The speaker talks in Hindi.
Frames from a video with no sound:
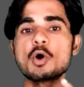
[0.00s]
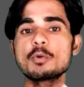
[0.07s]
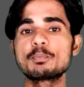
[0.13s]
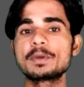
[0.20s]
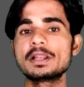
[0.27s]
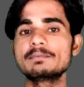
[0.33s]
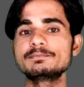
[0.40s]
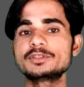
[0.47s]
वो
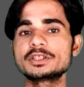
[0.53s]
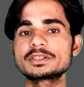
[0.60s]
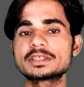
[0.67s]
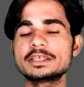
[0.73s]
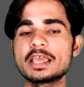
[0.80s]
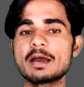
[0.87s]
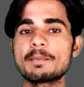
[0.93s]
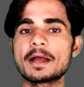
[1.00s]
फिल्म
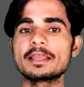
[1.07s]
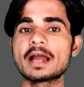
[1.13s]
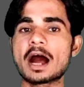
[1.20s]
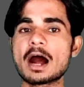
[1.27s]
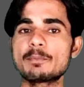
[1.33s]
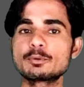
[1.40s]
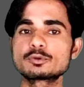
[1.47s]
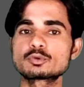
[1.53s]
जिसकी है भाई
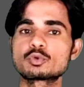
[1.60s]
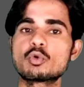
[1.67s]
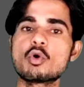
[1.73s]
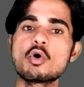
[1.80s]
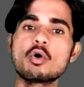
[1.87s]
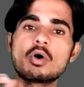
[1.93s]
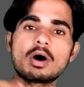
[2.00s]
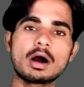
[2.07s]
आप
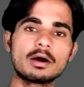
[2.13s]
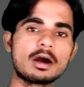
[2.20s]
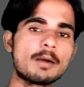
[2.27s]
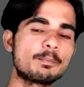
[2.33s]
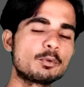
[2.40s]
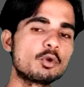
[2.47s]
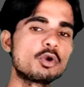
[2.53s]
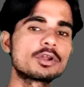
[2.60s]
उसको
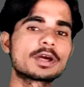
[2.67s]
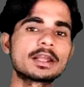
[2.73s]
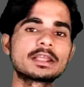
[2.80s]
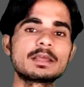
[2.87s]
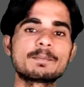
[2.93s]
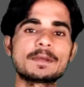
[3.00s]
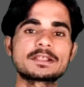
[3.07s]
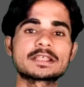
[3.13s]
अपलोड
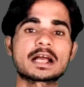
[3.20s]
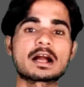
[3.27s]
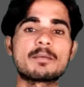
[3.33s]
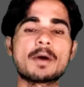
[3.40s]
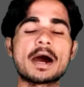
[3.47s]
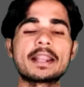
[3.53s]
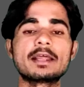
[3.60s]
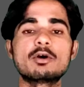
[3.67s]
करके पैसा
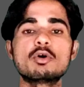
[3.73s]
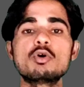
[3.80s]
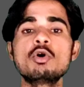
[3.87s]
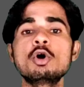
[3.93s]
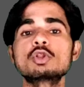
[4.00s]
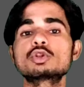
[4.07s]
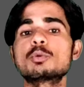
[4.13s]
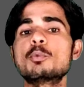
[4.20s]
कमा रहे हो
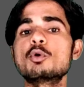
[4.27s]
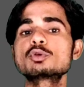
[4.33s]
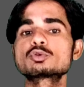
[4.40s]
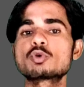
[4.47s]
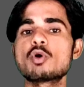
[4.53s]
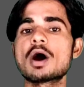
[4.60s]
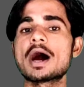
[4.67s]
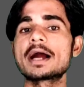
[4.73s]
तो
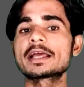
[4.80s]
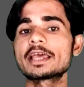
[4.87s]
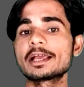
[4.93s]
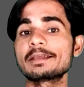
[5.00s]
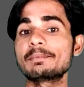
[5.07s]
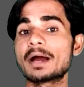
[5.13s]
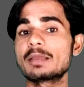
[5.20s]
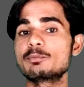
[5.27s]
उसको हक
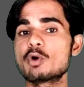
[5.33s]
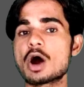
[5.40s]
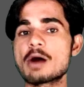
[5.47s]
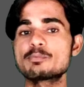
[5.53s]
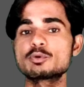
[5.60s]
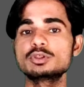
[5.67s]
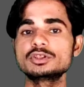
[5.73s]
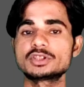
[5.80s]
है कि भाई वो
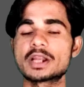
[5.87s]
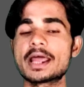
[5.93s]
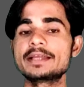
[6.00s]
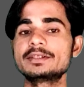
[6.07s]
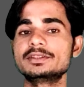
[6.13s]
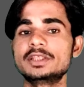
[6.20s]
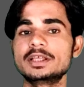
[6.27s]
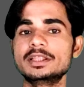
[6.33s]
आपको
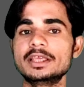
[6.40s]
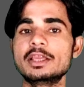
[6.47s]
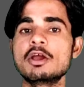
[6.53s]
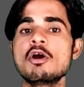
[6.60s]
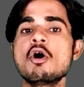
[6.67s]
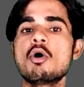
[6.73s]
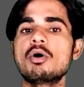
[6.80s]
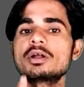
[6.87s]
स्ट्राइक दे दे
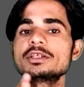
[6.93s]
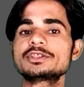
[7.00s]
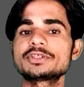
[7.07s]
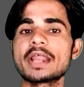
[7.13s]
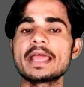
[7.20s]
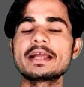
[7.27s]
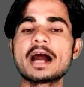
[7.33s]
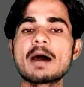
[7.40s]
और
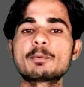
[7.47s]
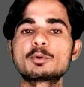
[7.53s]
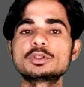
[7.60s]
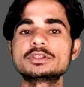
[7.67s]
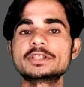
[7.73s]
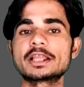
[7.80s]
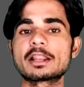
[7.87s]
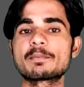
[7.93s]
स्ट्राइक
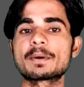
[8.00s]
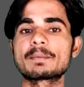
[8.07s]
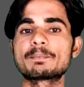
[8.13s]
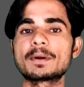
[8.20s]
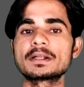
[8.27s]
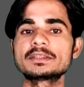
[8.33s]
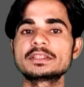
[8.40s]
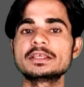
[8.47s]
आपको चैनल
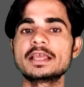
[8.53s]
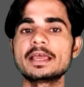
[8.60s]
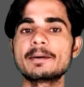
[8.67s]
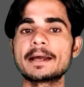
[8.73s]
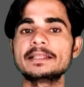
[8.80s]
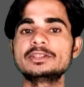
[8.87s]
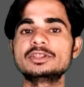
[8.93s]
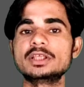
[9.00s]
पर पड़ती है
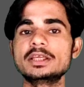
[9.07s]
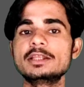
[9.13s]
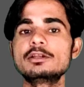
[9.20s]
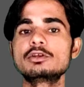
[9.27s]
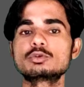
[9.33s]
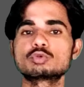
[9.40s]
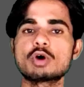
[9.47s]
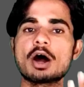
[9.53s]
भाई तीन
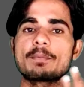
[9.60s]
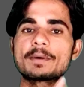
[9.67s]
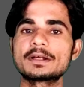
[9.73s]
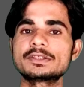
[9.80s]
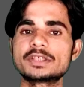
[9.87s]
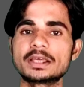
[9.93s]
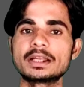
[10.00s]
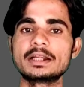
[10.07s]
तो
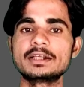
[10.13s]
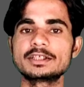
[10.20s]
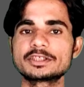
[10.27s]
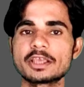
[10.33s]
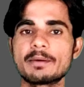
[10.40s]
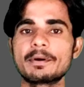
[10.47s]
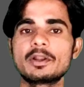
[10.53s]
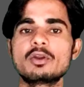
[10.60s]
आपका चैनल
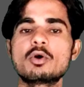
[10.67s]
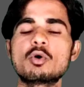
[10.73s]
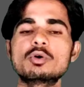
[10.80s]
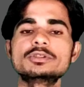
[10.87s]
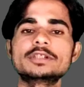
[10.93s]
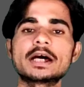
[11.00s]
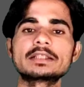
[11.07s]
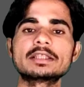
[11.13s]
डिसेबल
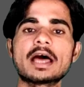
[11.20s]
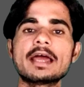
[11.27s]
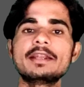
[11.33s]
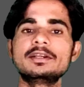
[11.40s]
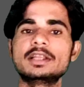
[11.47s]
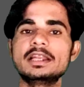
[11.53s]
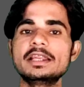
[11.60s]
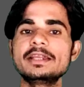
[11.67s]
हो जाता
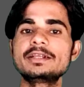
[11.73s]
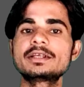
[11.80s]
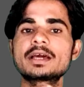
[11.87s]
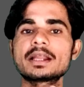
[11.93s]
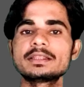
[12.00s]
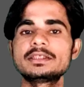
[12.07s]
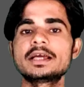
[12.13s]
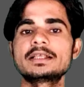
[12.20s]
है डिलीट
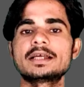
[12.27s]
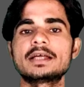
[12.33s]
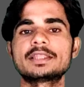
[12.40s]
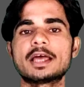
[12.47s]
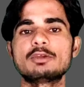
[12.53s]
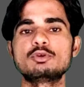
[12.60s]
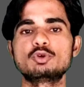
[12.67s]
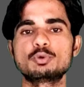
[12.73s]
कर दिया
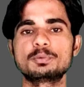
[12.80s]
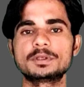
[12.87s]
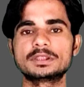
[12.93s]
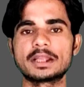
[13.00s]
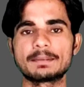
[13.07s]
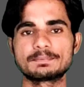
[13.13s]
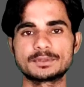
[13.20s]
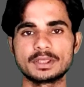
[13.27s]
जाता है यूट्यूब की
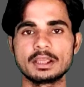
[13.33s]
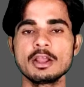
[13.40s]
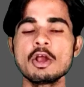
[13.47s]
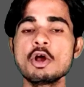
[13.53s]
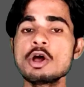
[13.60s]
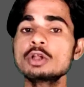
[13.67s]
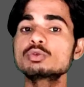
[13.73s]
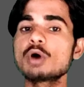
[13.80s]
तरफ से
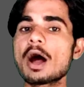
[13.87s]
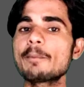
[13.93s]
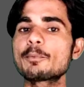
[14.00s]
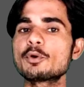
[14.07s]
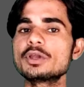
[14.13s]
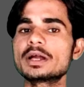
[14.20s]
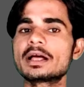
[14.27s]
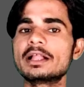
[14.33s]
तो आपको